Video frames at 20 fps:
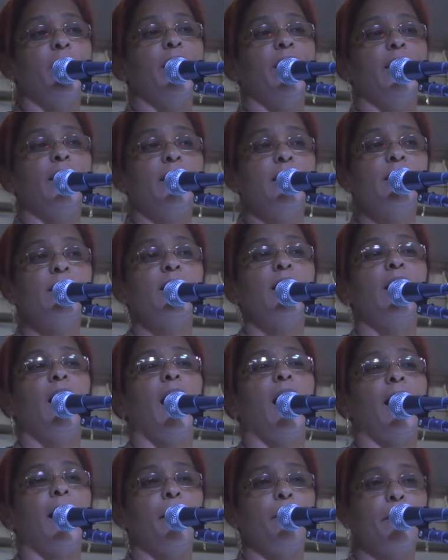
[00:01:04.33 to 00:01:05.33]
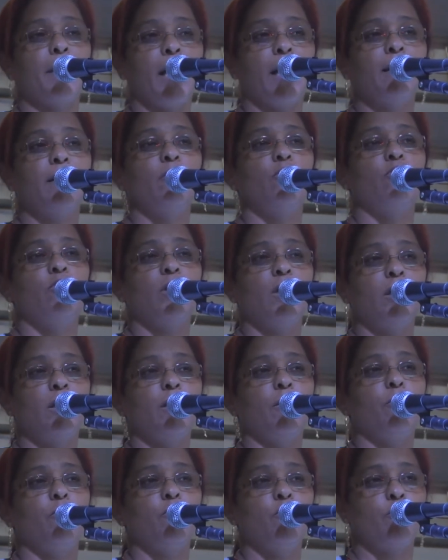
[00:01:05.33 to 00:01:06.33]
organiza a caminhada do
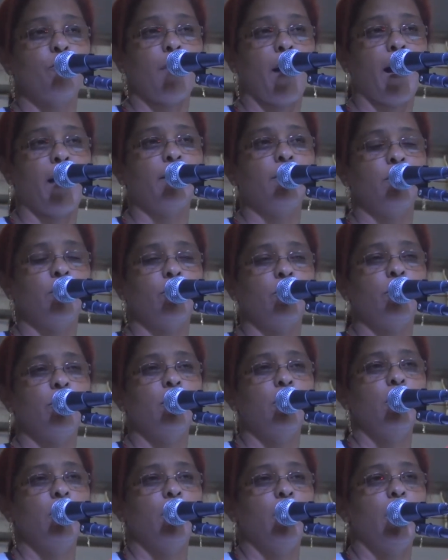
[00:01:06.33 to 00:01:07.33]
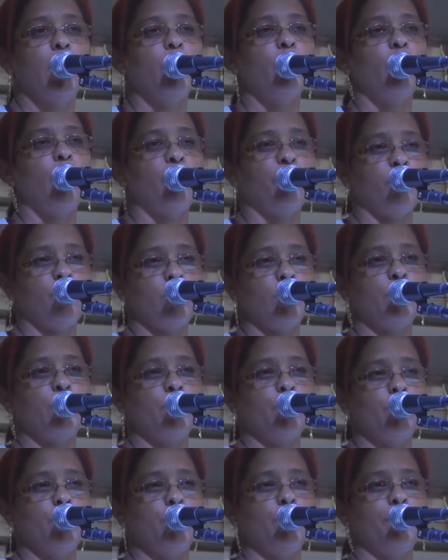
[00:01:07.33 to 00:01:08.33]
31 de março em Nova
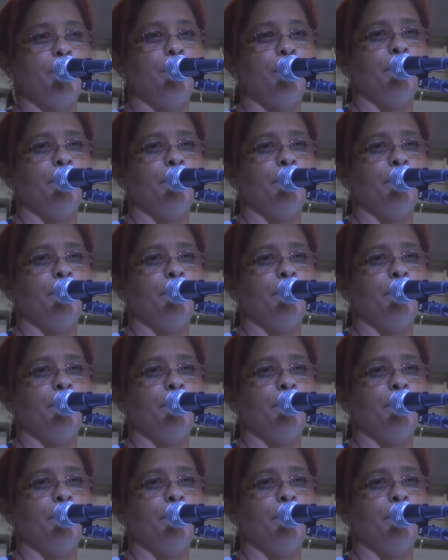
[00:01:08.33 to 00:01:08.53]
Iguaçu.